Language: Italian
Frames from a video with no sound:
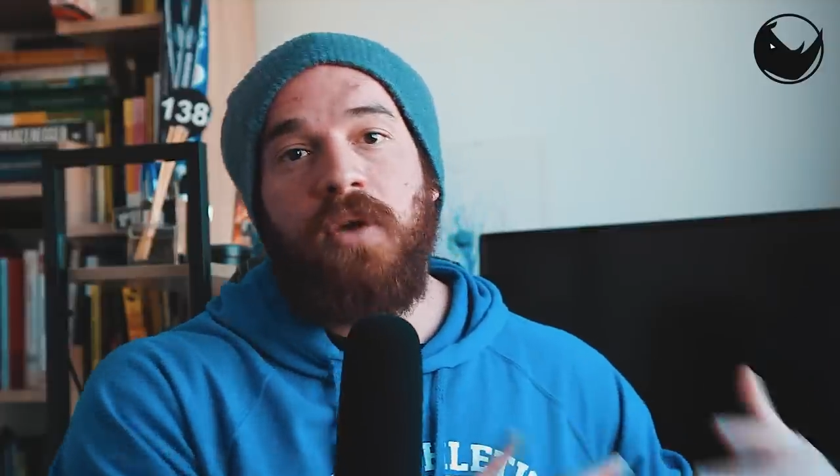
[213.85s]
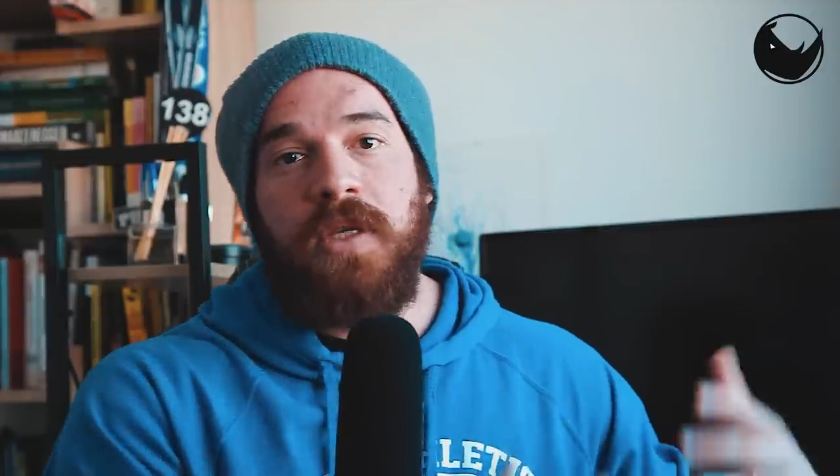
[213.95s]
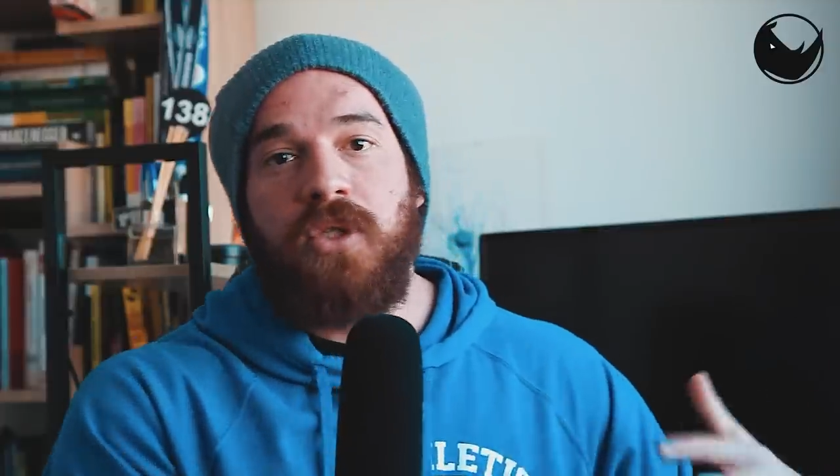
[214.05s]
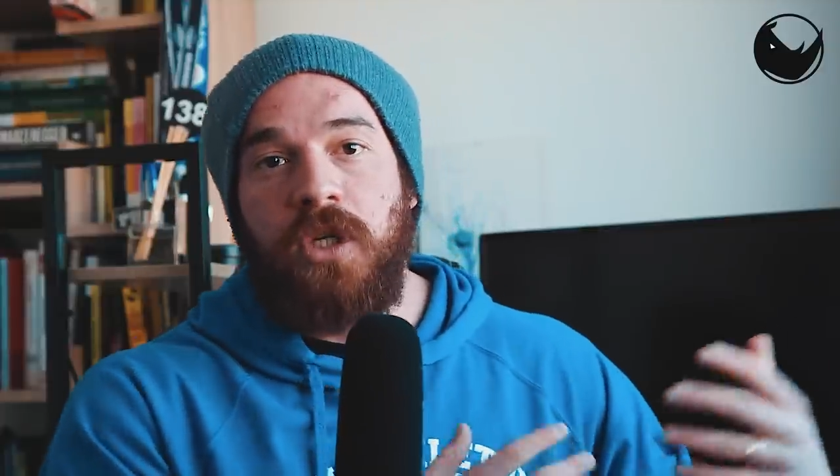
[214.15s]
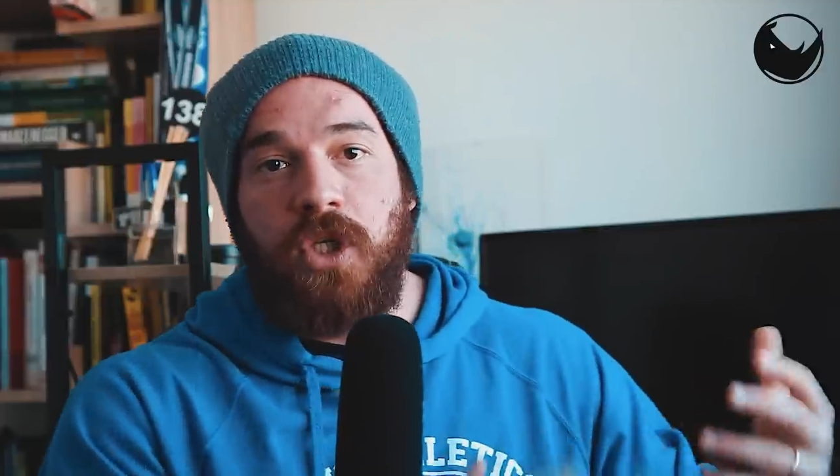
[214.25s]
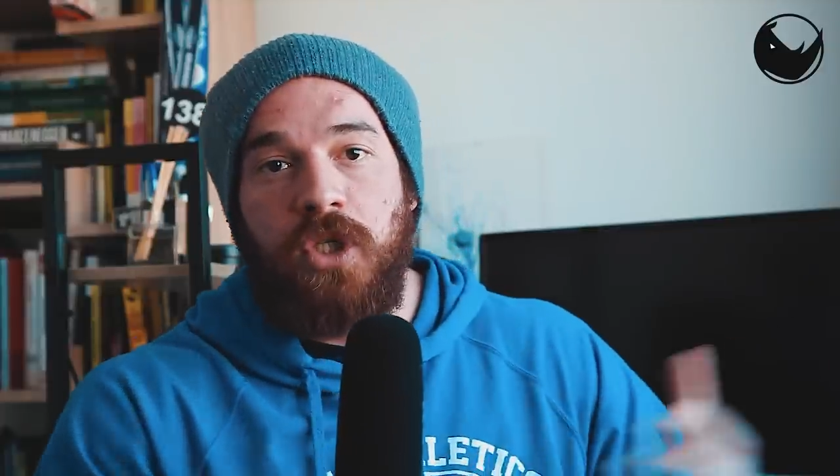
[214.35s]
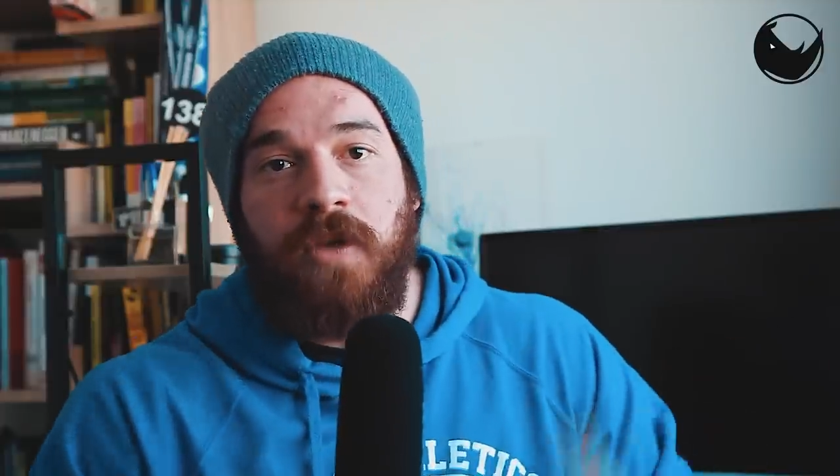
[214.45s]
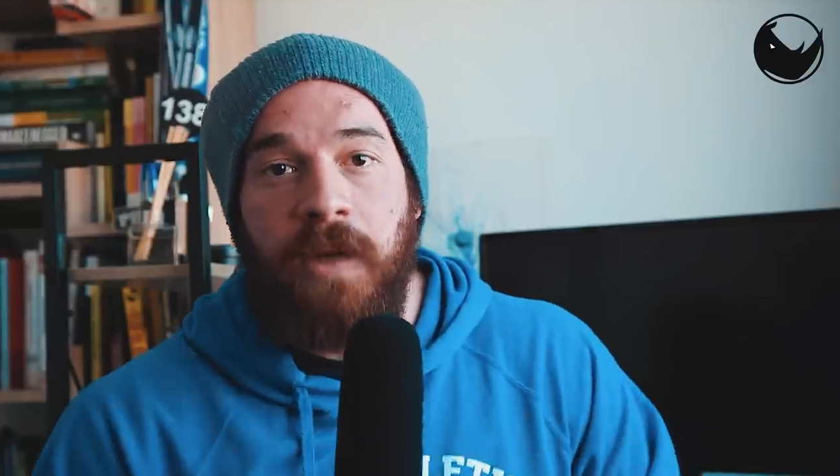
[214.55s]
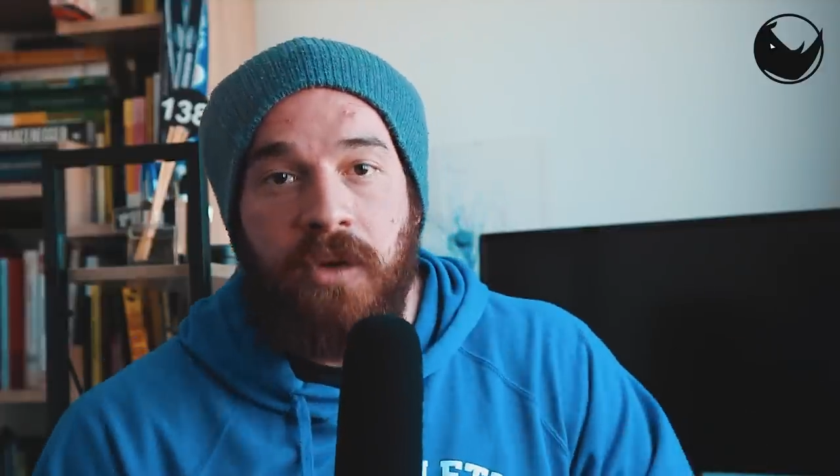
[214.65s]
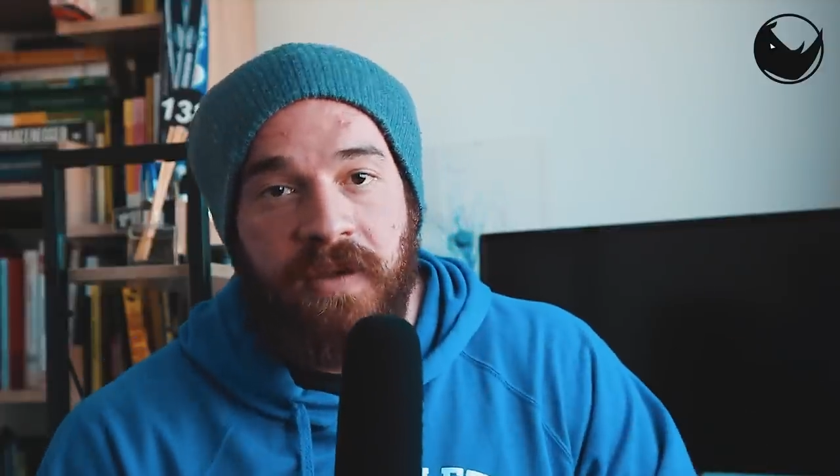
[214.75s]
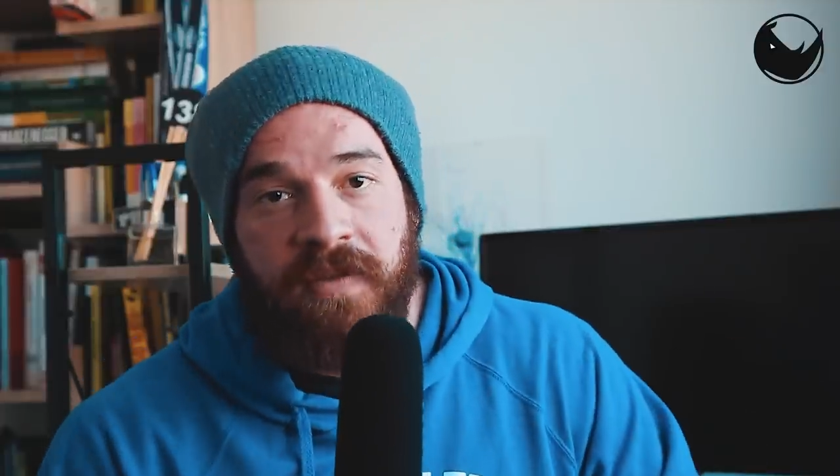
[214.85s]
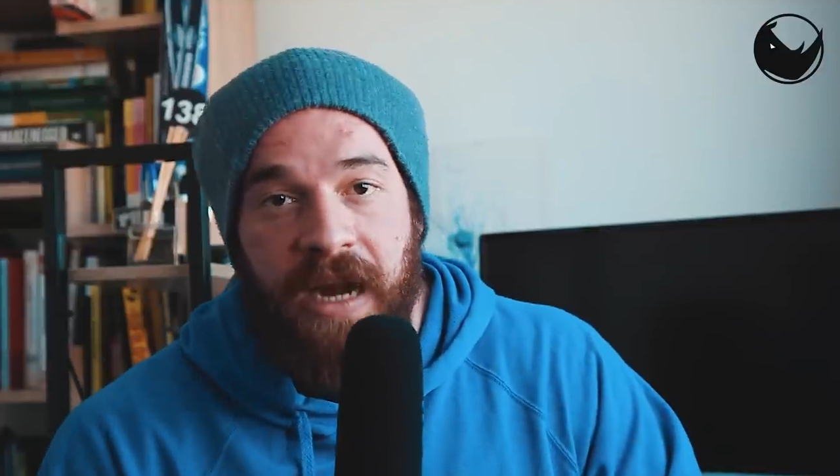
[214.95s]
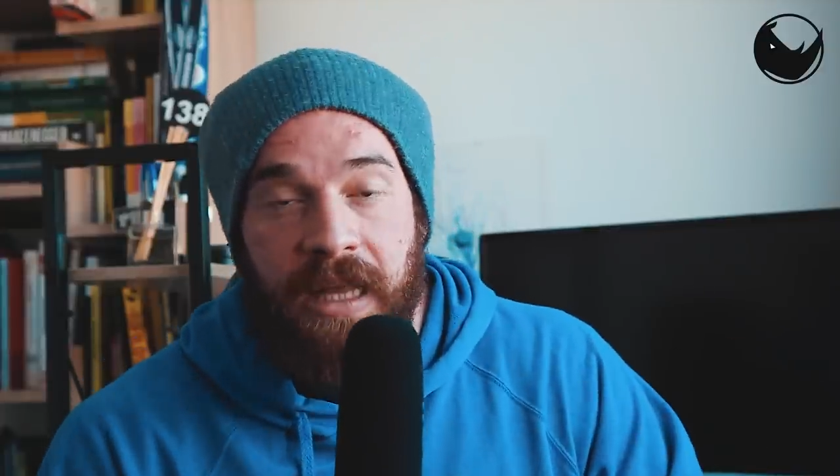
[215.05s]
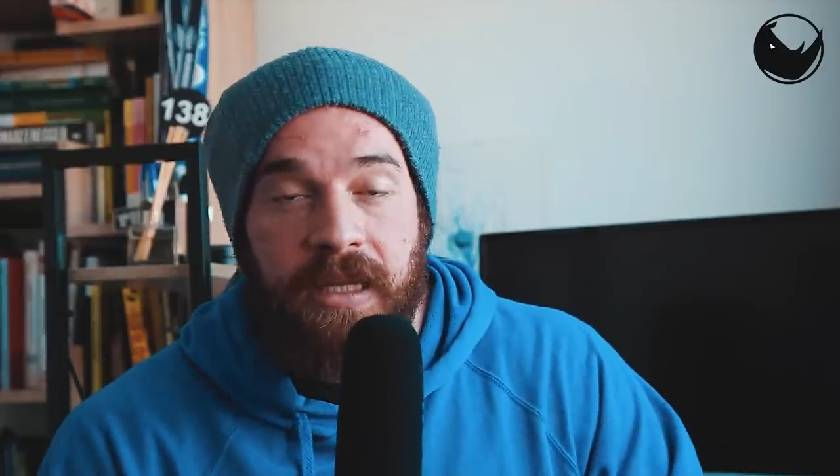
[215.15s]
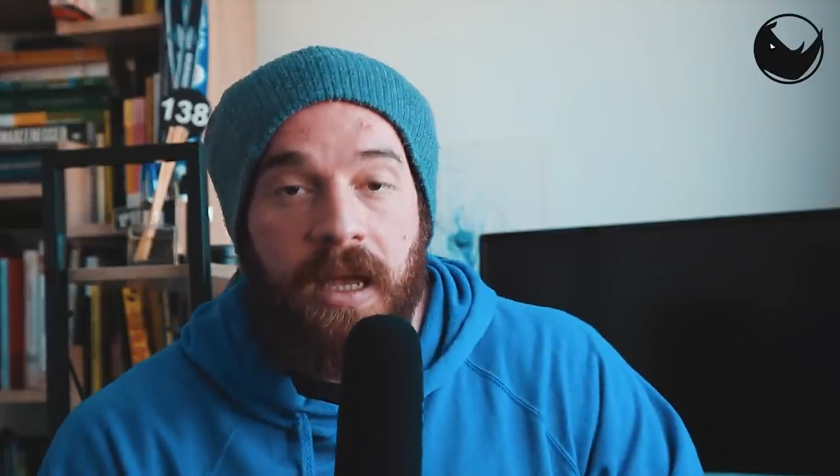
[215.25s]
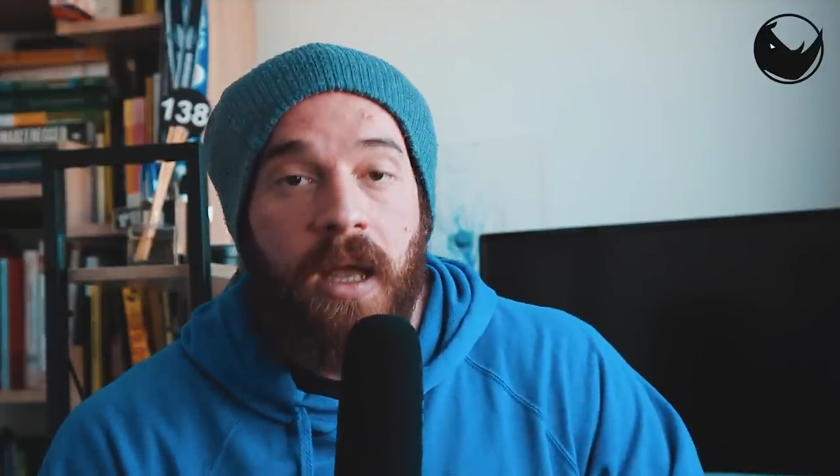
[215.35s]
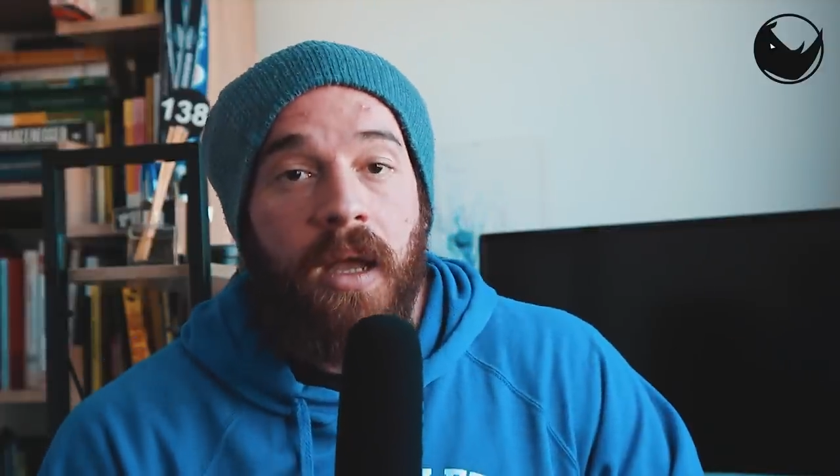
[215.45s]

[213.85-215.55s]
e hanno visto che ci sono valori differenti.